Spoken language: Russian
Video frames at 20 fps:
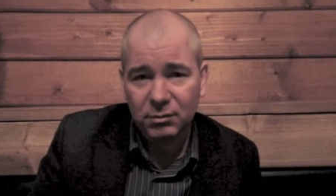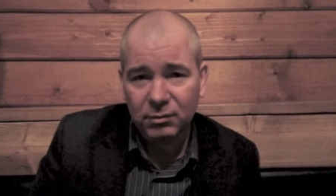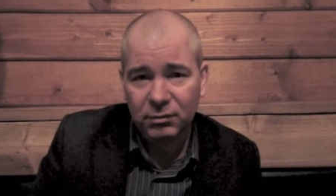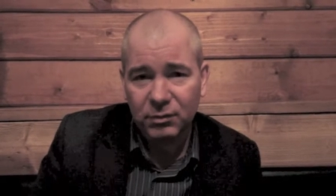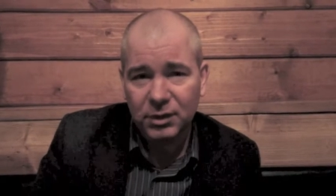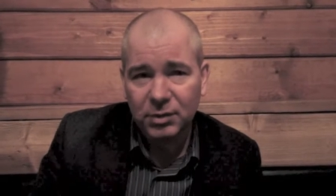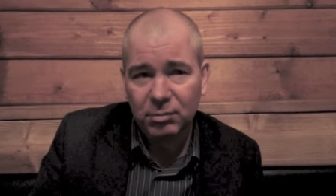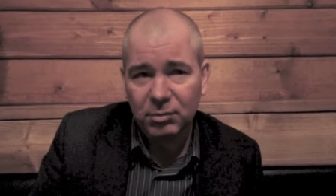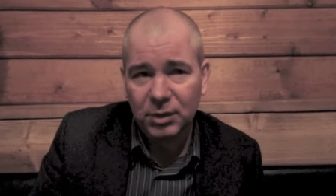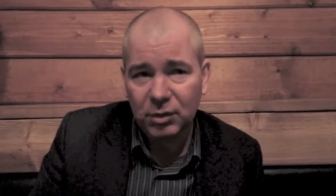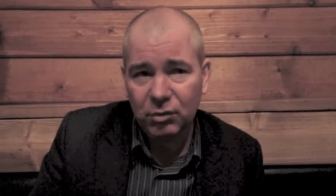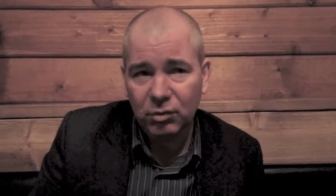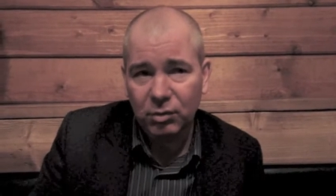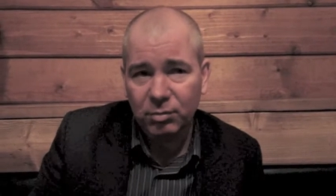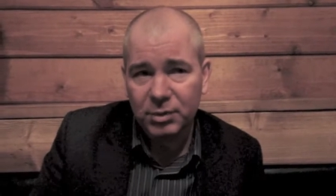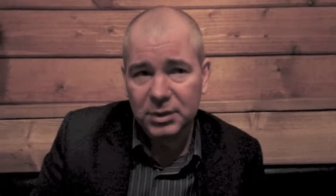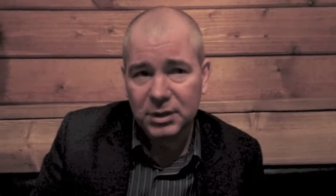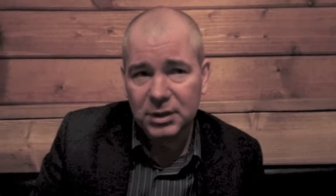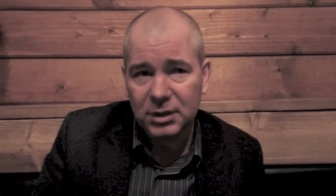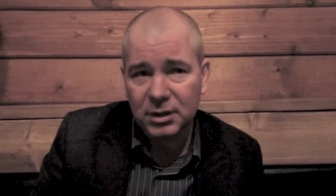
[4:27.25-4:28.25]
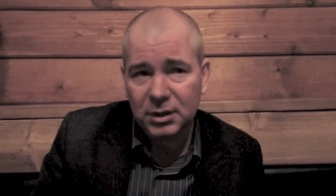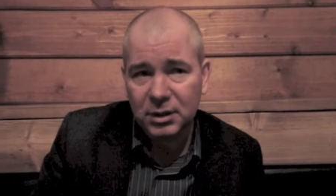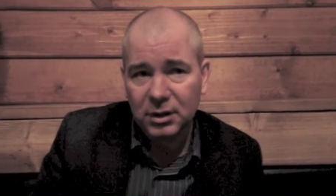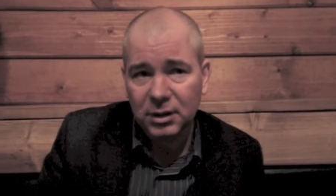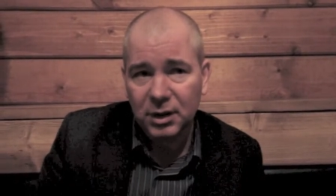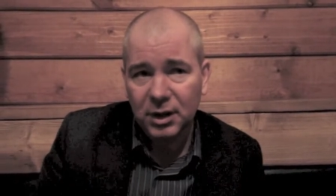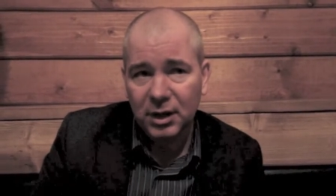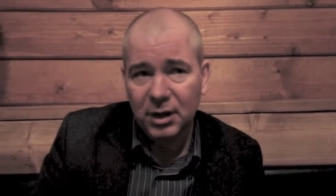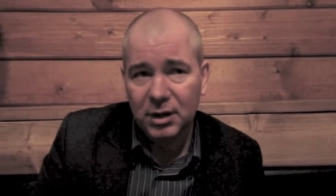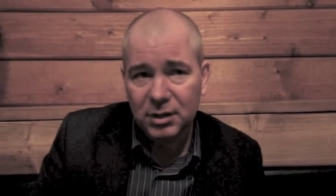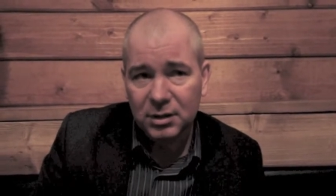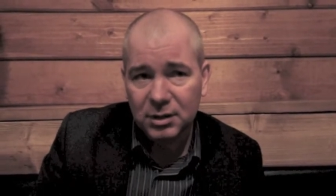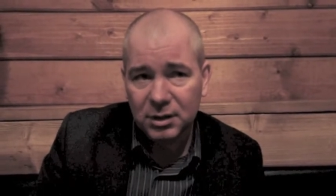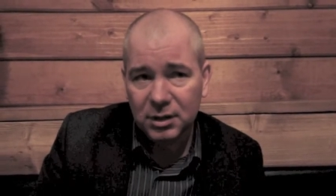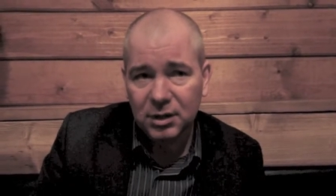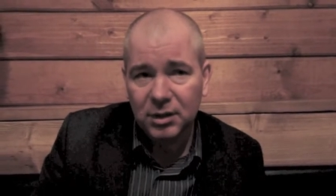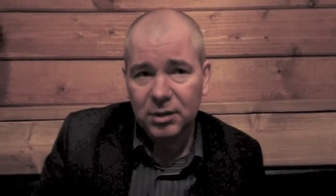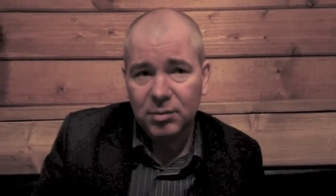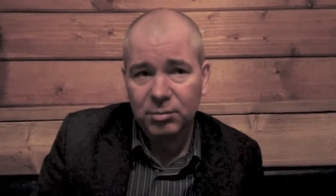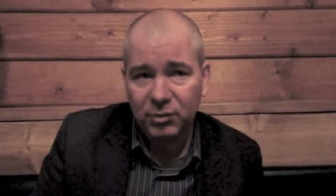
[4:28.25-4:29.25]
В этом году обязательно
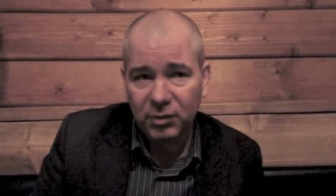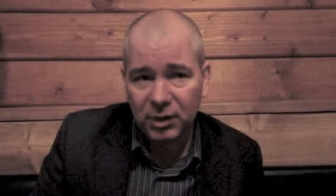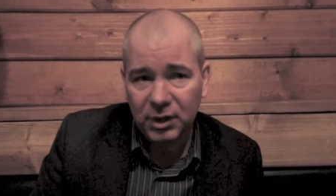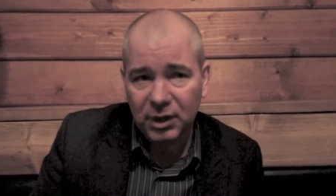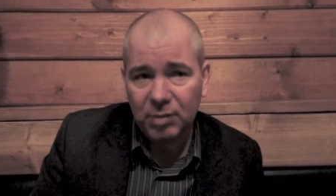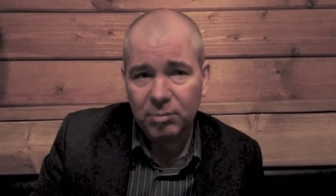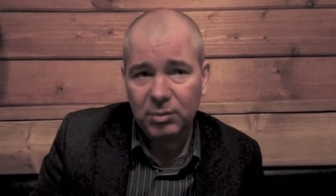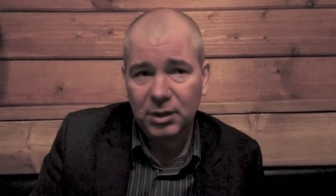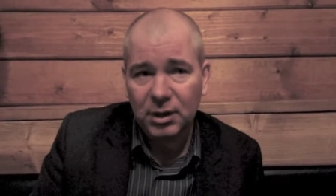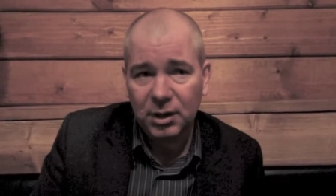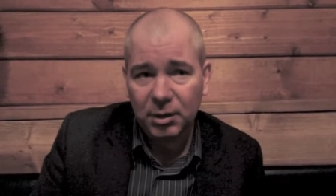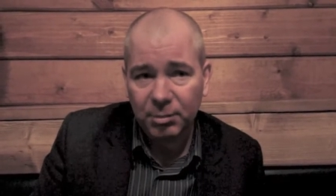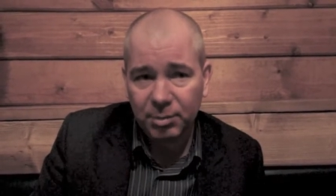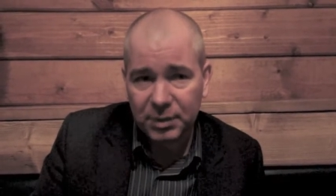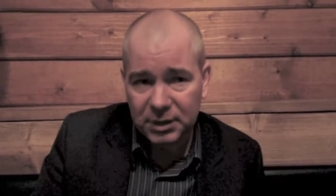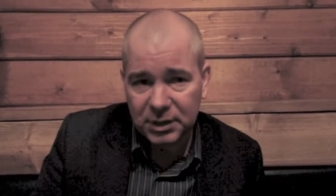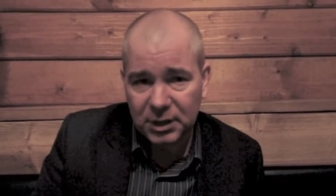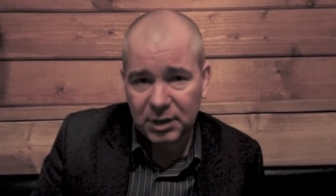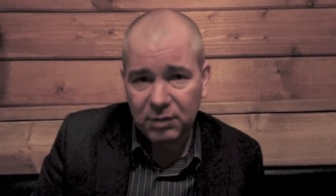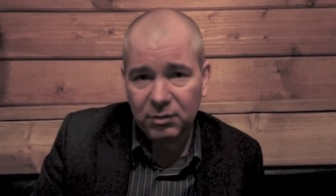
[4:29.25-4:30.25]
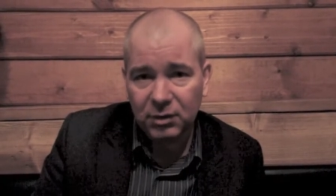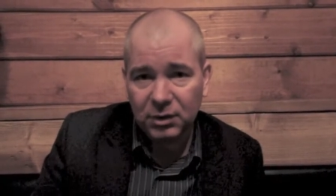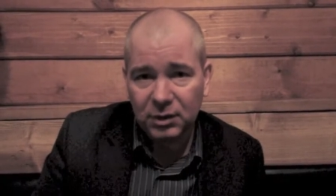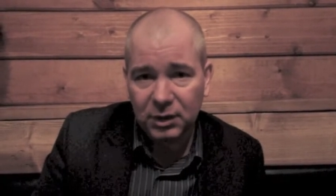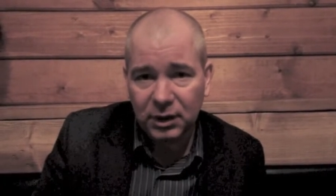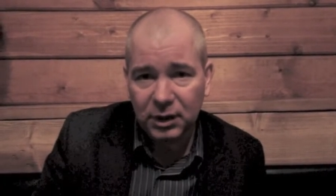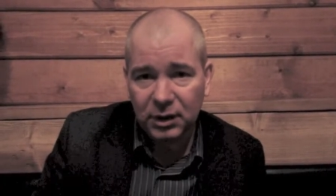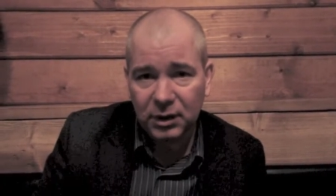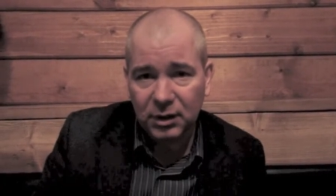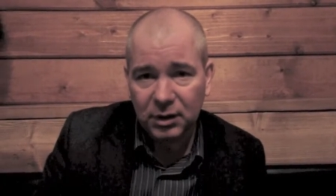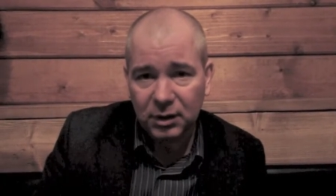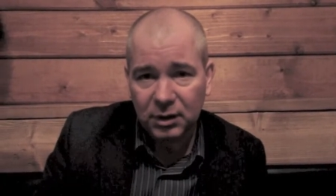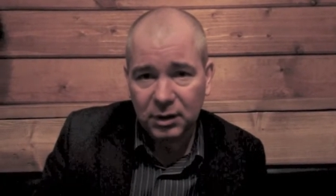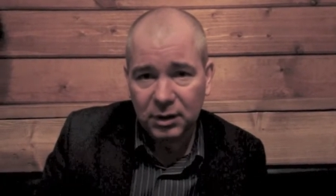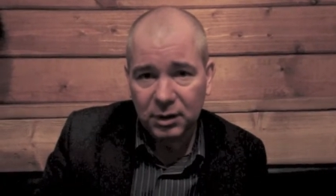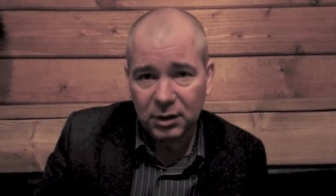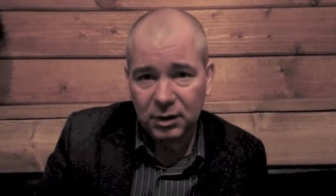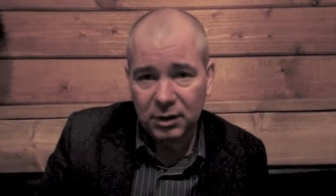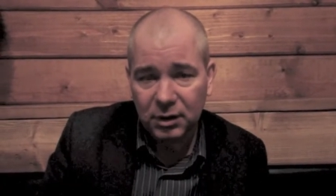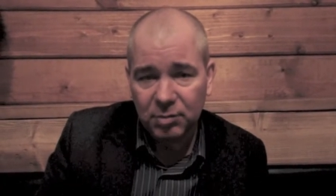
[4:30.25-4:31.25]
сделаем. Две камеры я поставил для
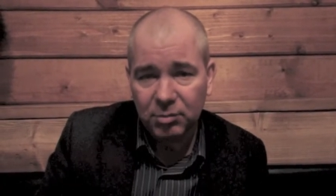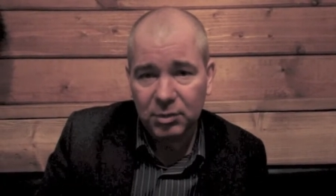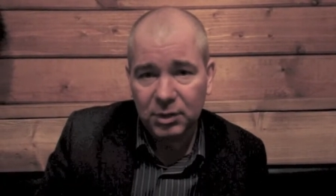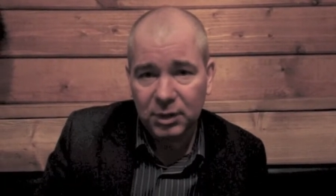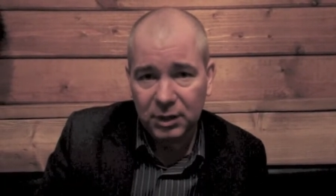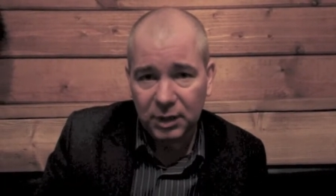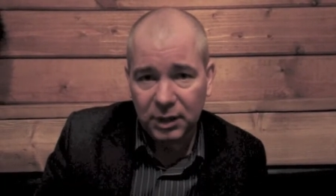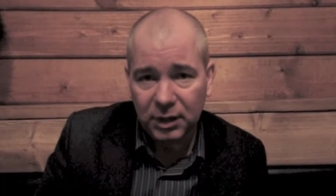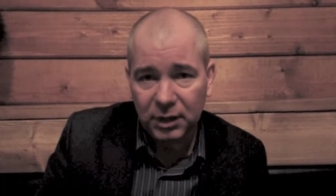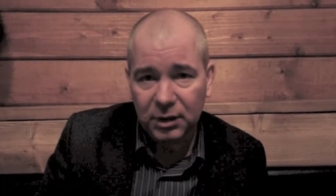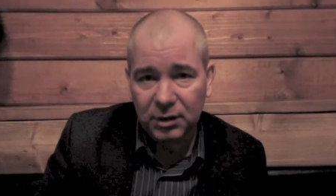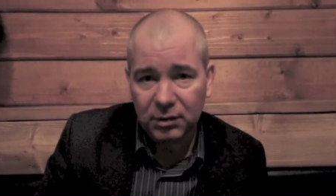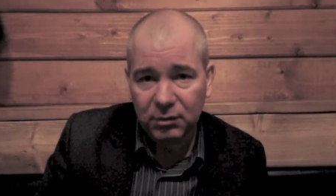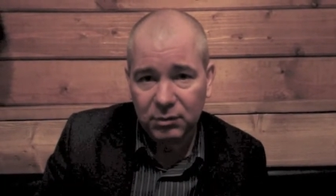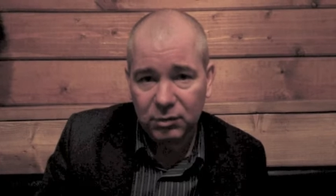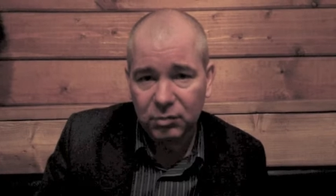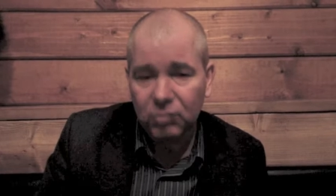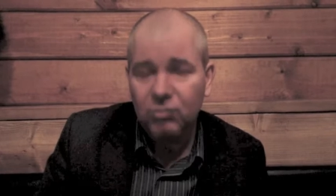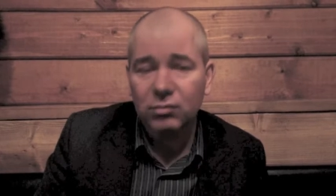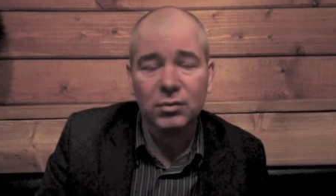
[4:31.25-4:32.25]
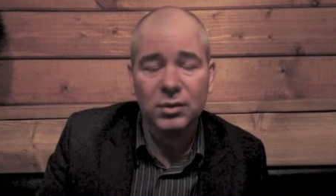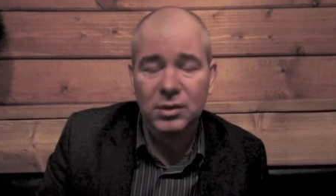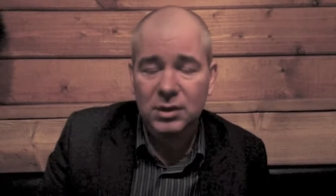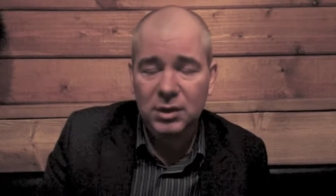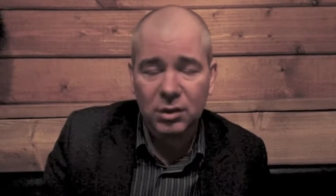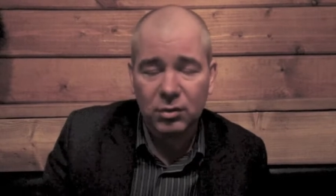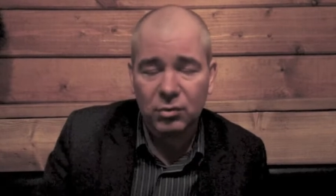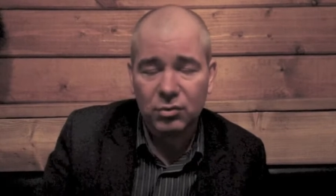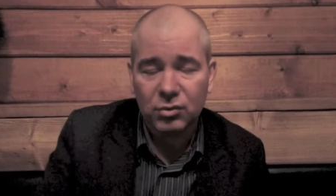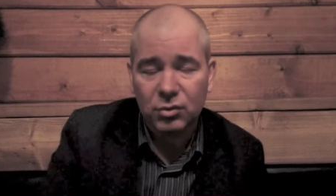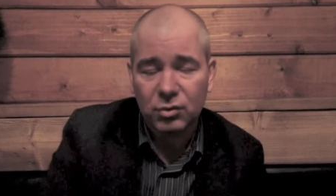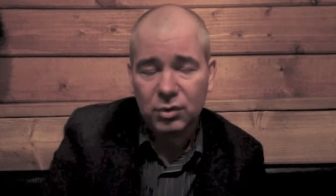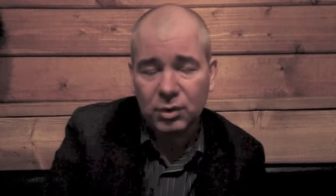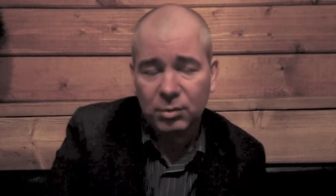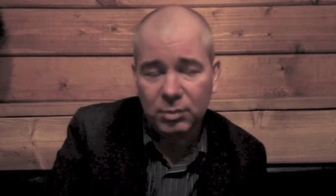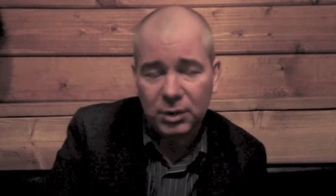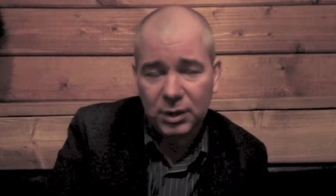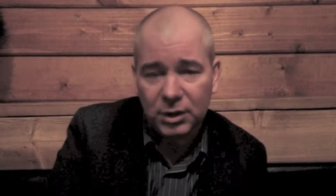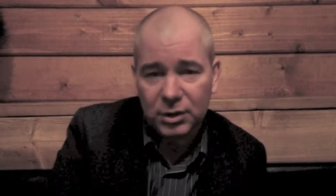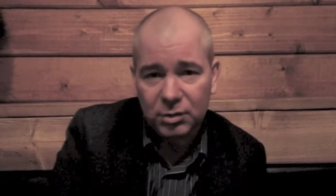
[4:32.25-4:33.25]
именно для этого. но ну, не знаю, что
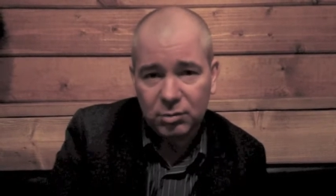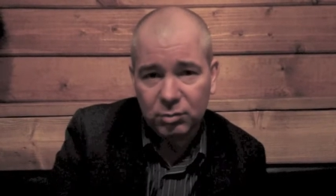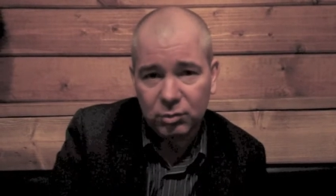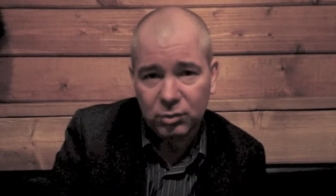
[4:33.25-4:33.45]
там дальше.